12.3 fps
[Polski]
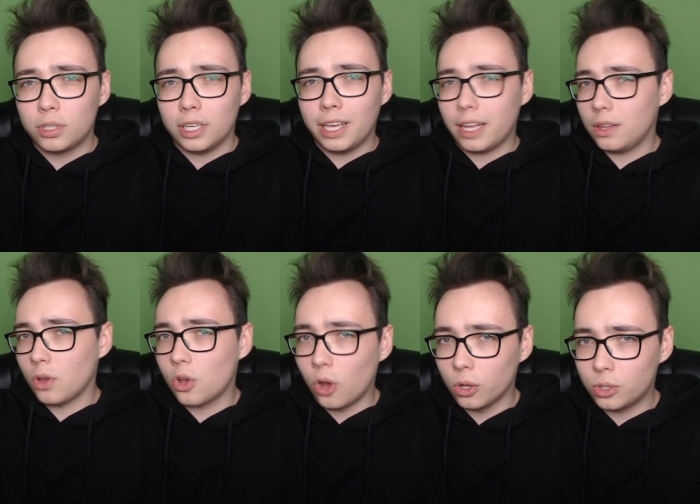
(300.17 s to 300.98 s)

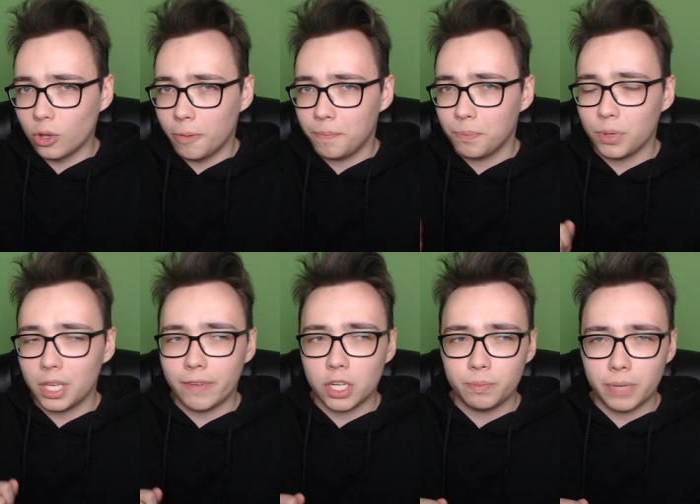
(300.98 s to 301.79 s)
jedno konto,
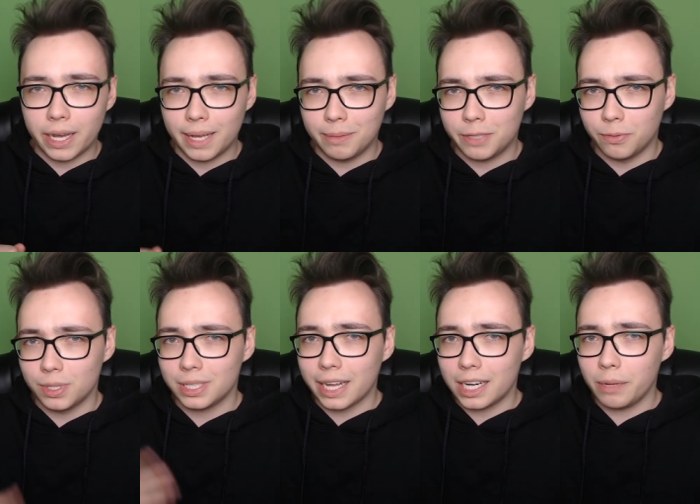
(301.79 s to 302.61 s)
ponieważ miałem swój
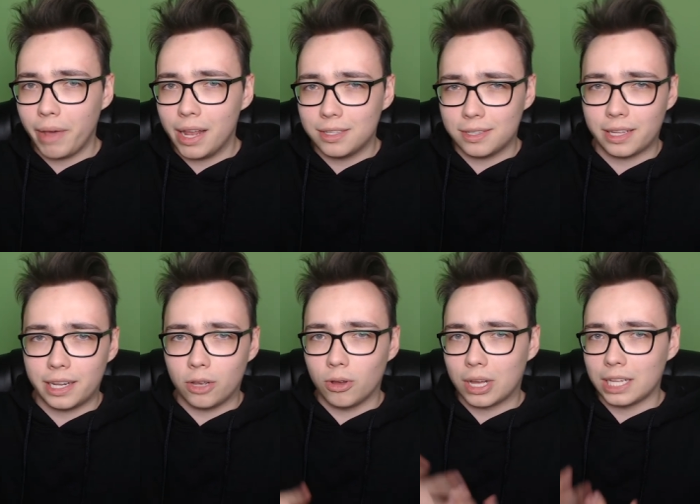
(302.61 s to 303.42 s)
stary mail ze
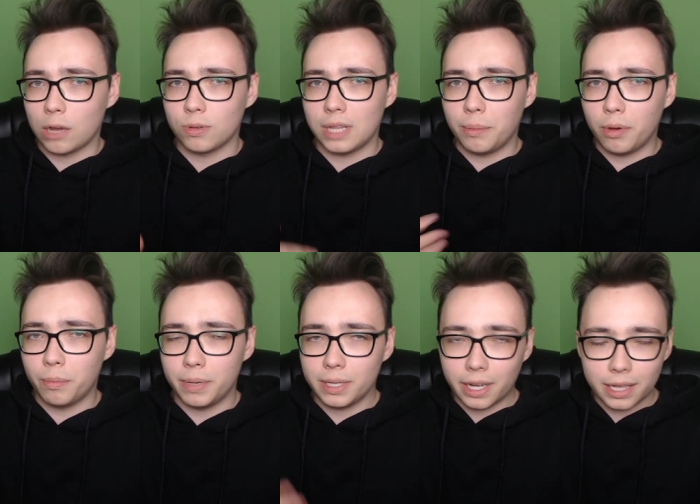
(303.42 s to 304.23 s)
starego kanału z La
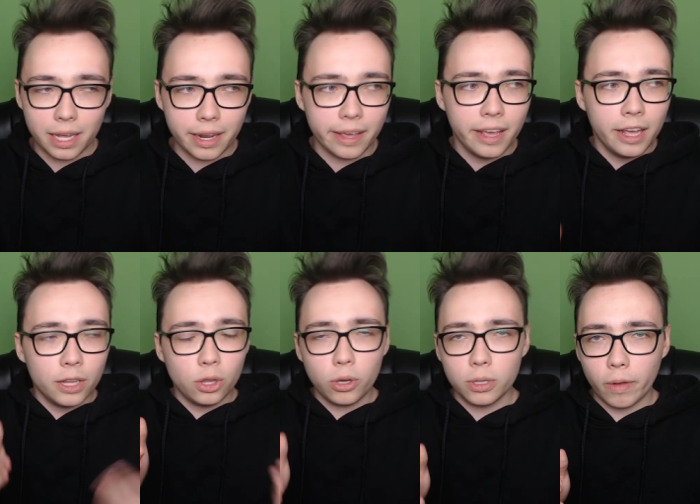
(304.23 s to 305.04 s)
Bomby i tak dalej,
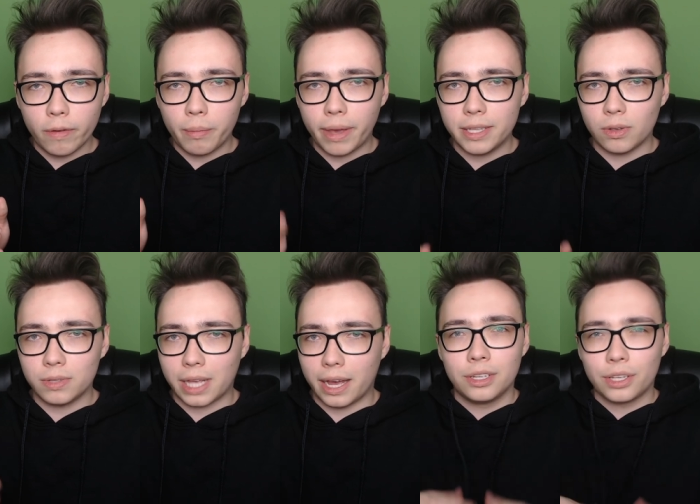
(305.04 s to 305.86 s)
no i nowy mail z
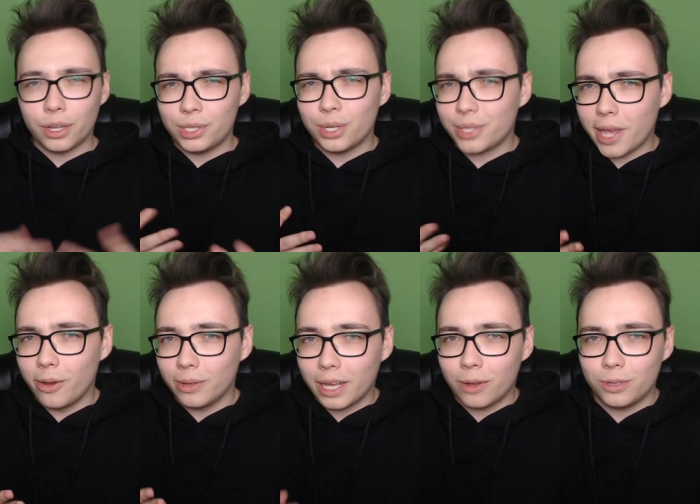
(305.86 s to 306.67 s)
Oscara, Kędzierskiego,
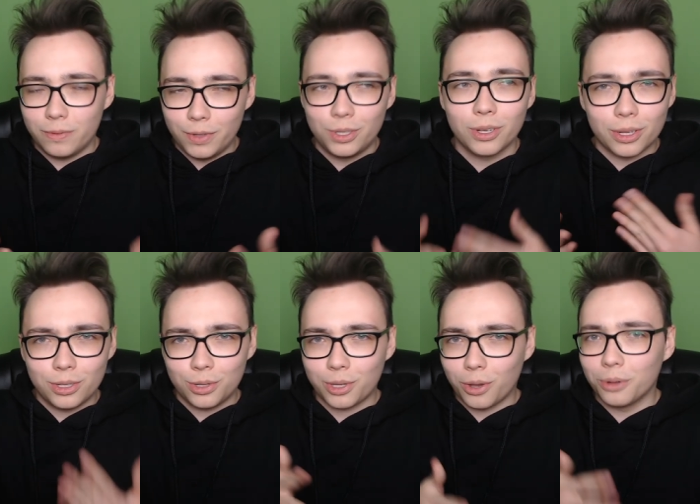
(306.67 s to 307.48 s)
tak oczywiście,
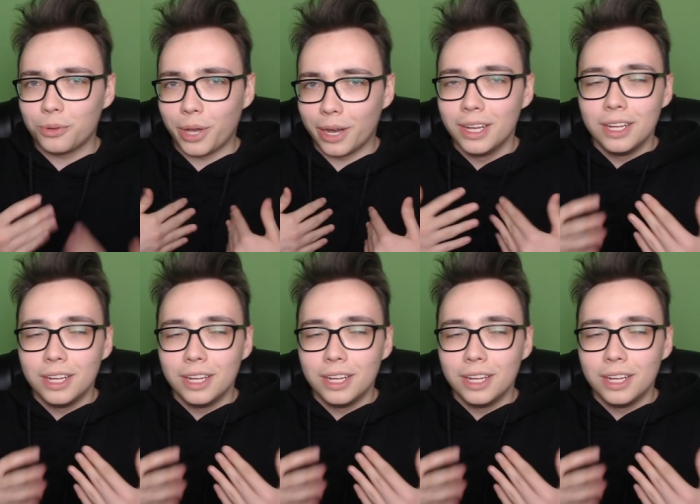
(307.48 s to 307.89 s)
Kędzierskiego, to ja.